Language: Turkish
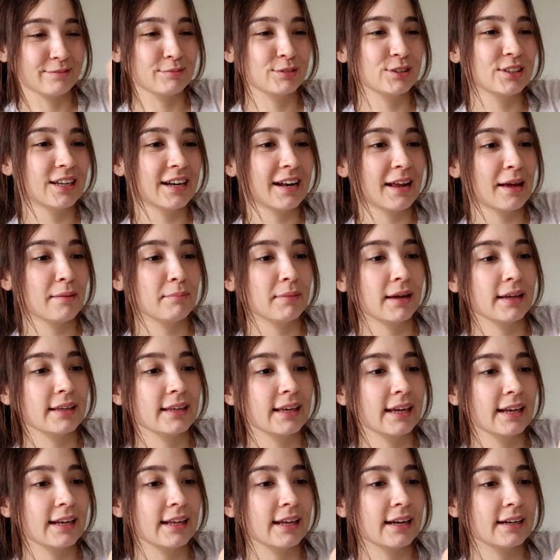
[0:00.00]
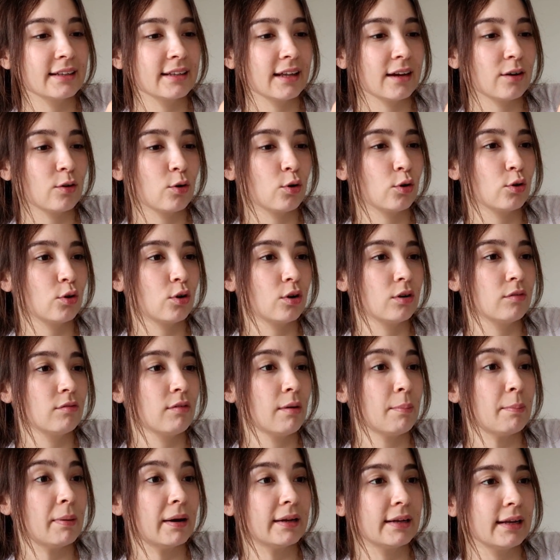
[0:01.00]
Bunları hemen geri yerine koyuyorum
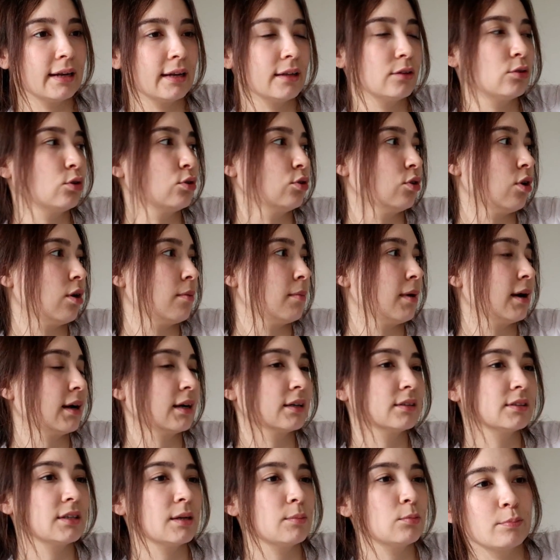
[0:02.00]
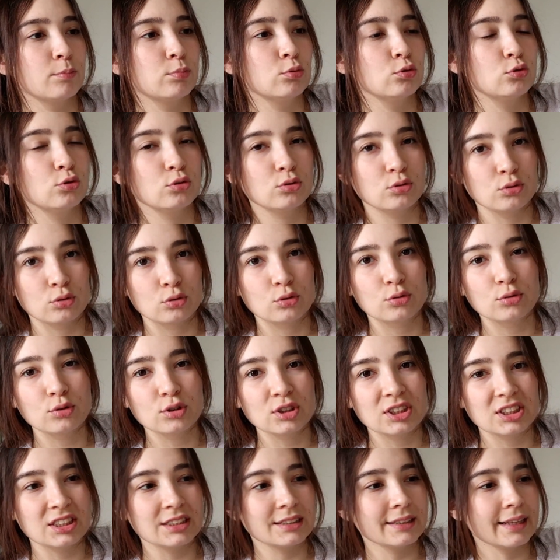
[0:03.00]
ve panele dönüyorum arkadaşlar. Bugün gün
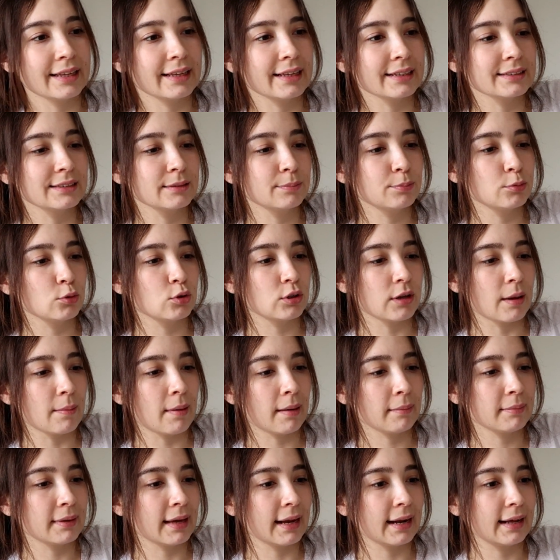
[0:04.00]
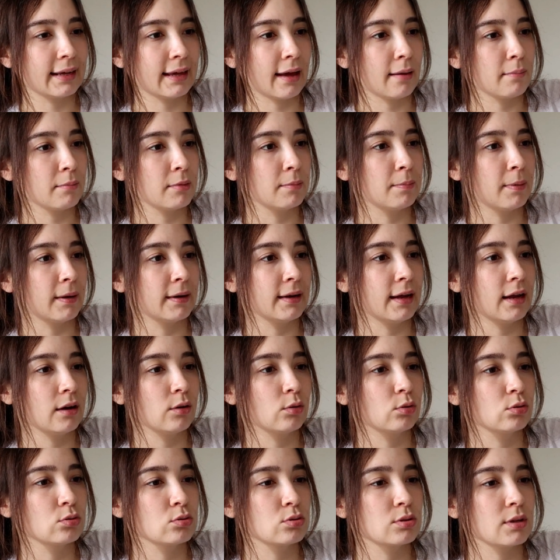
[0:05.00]
içinde yazıp yüklemem gereken bir panel.
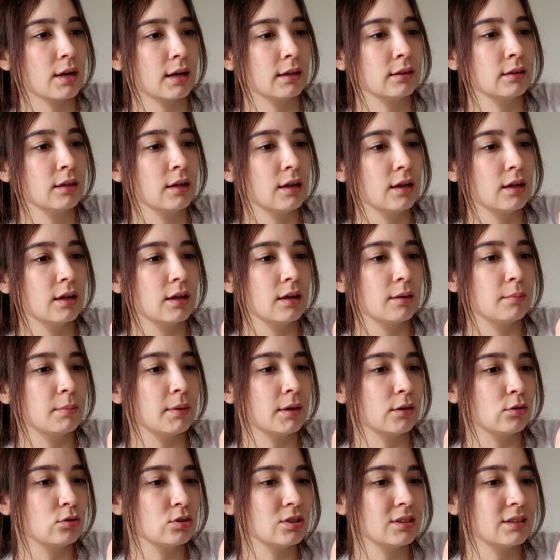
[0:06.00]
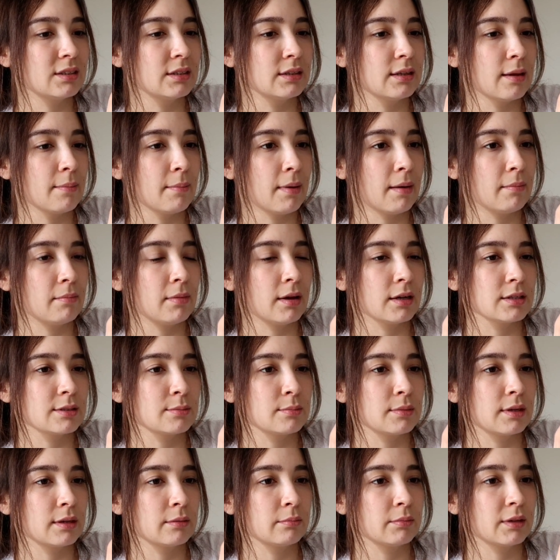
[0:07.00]
O yüzden bir an önce dinlemem
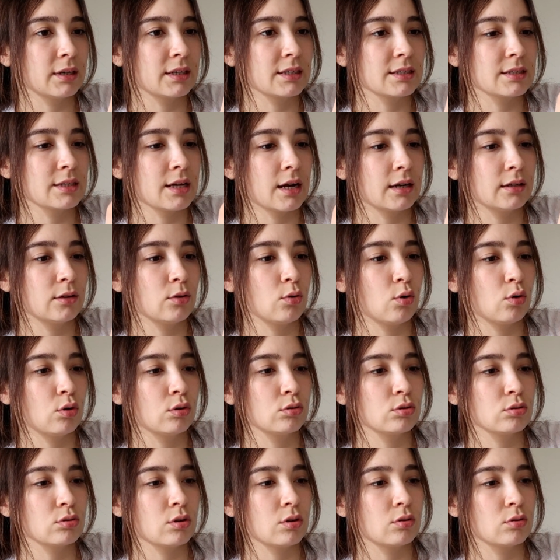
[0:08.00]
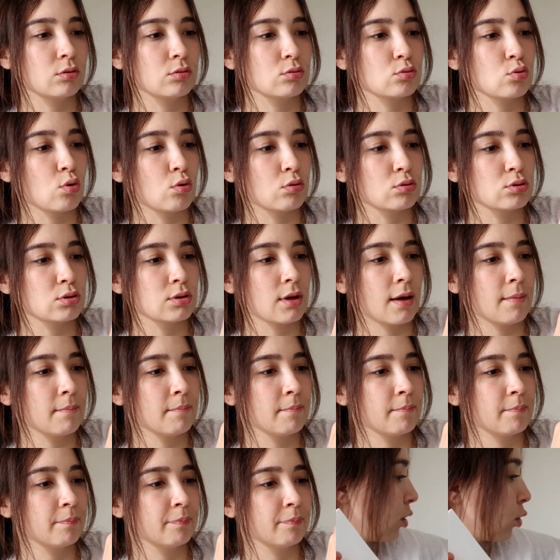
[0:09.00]
lazım. Yanımda kızlar da yok sorsam.
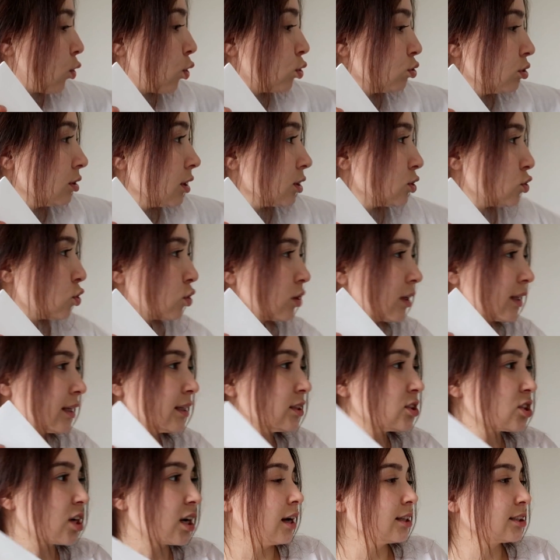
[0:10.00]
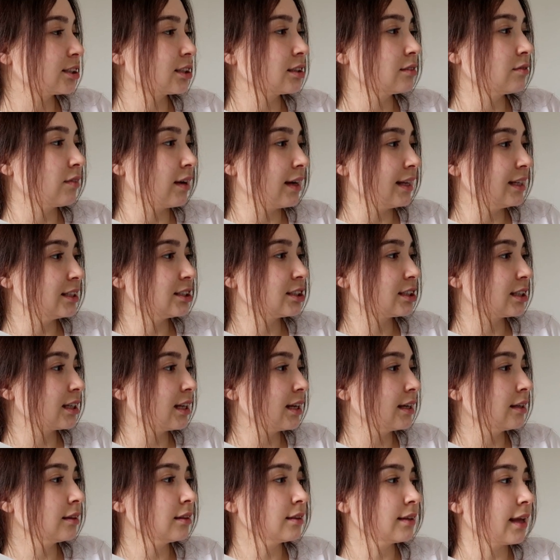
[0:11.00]
Konu da çok ilginç. Aşkın ve
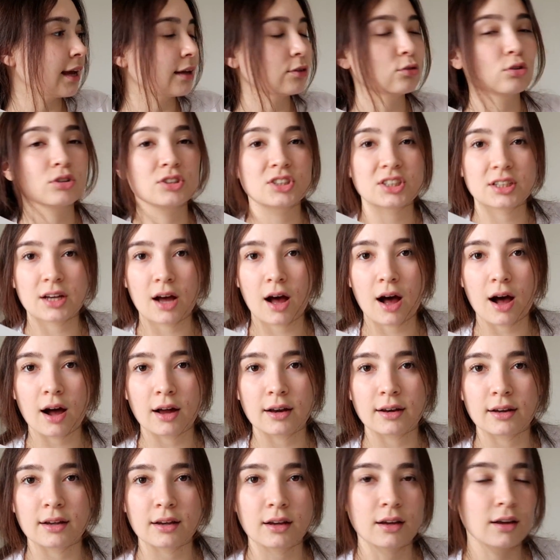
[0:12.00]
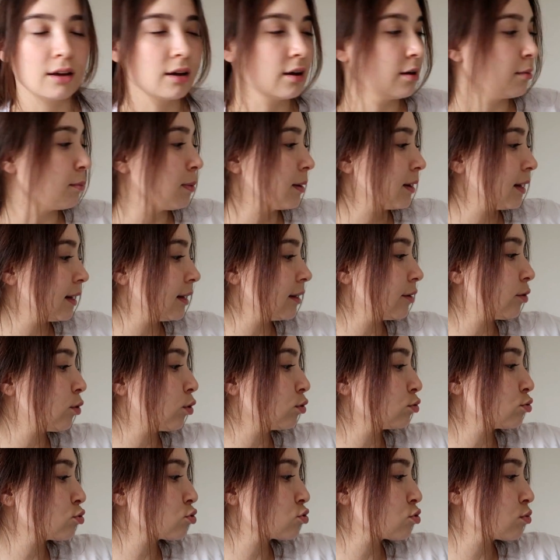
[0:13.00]
ilişkilerin teknolojik hali. Panelin
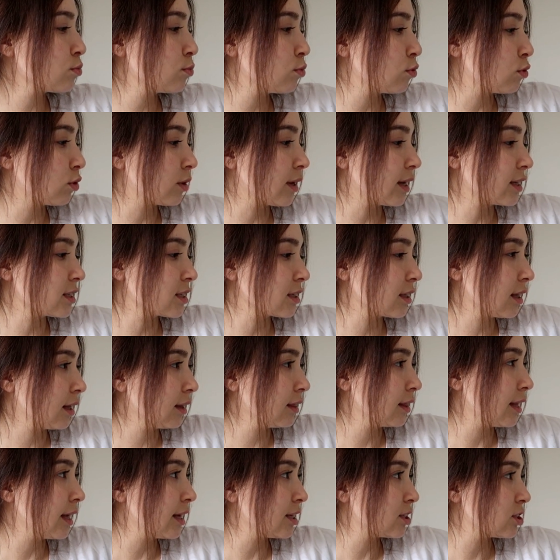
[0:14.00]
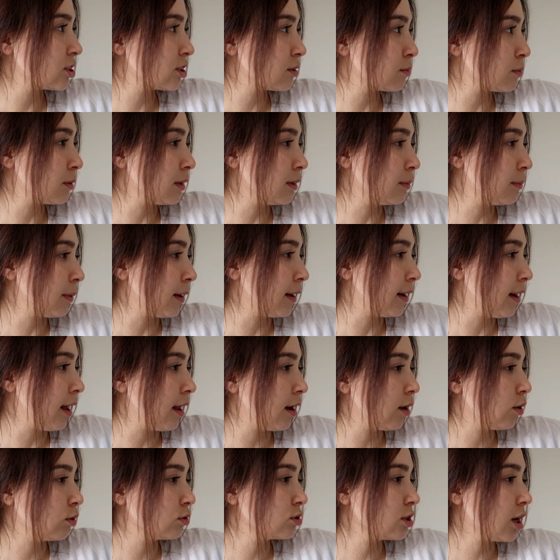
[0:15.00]
konusu bu. Gerçekten değişik bir
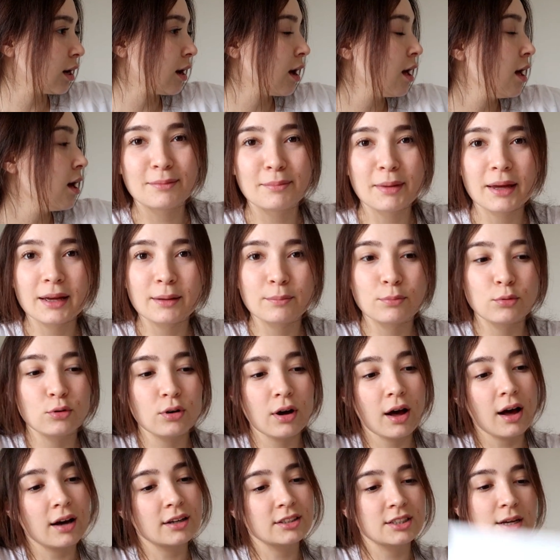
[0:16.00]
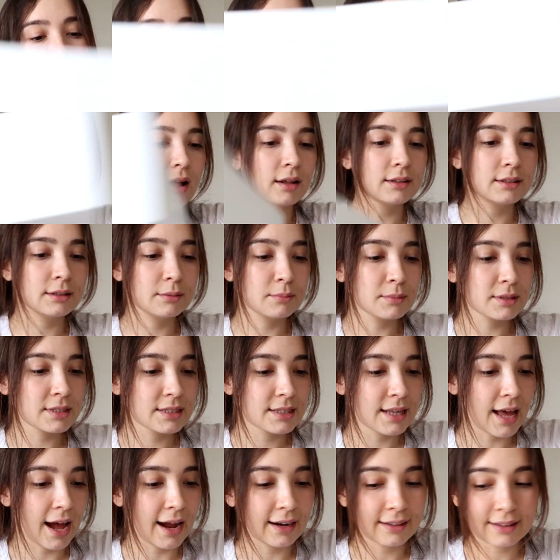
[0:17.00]
panel olacak. Ee, Macbook'a akşam
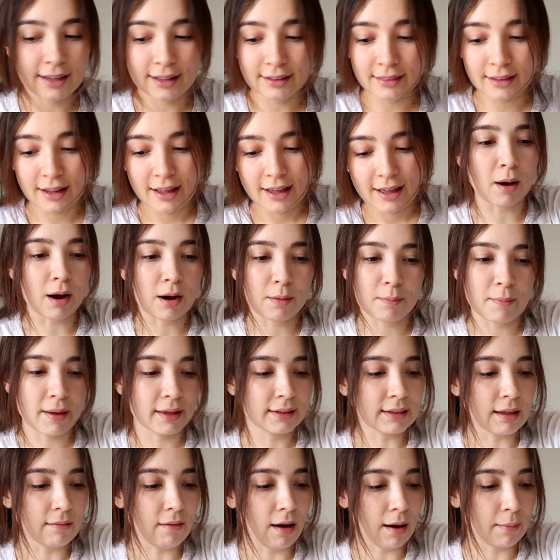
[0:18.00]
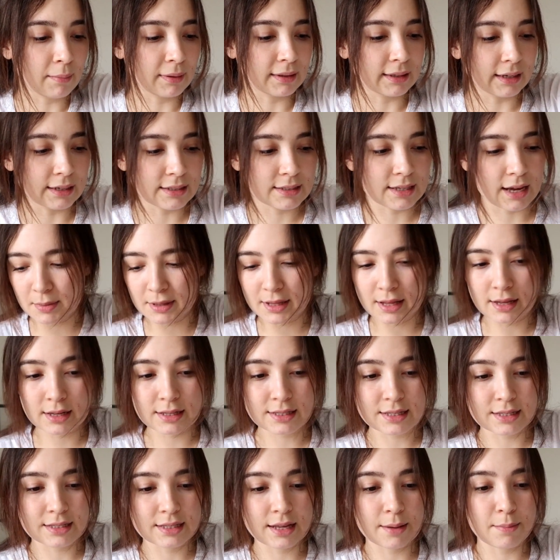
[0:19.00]
kaldığımız yerden bakmaya devam ederiz. Bir de
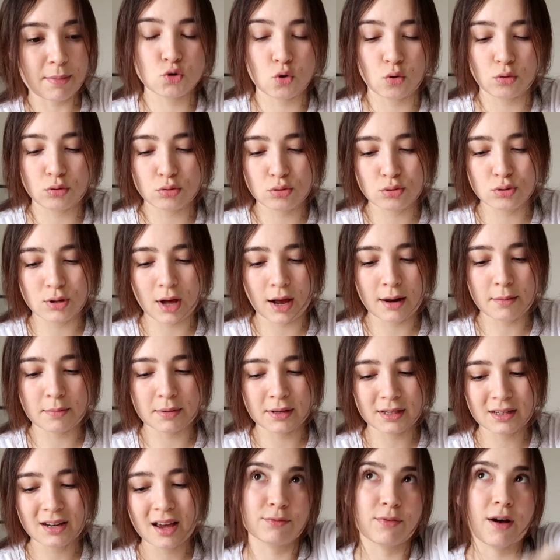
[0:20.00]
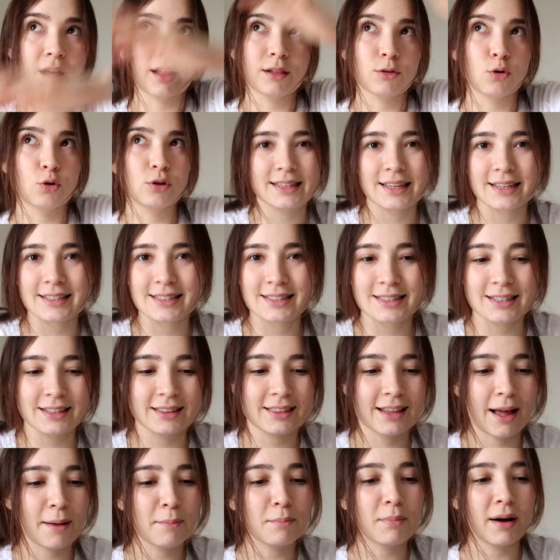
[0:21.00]
size çok güzel bir fal
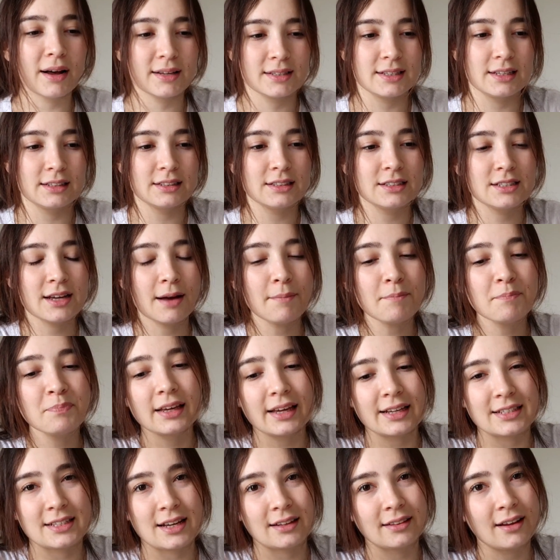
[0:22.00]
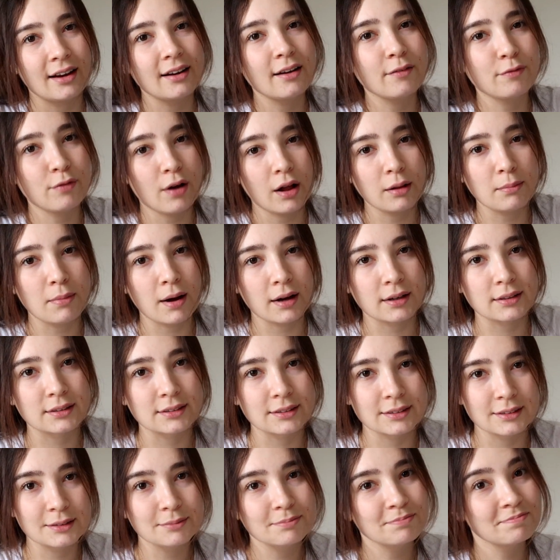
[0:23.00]
testinden bahsedeceğim. Geçenlerde fal
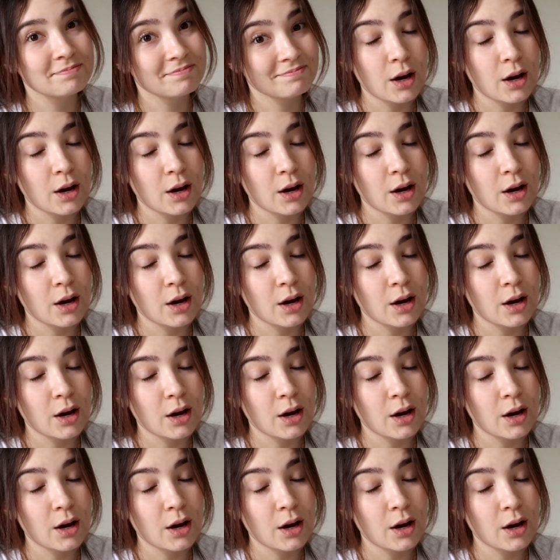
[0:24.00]
baktırdım.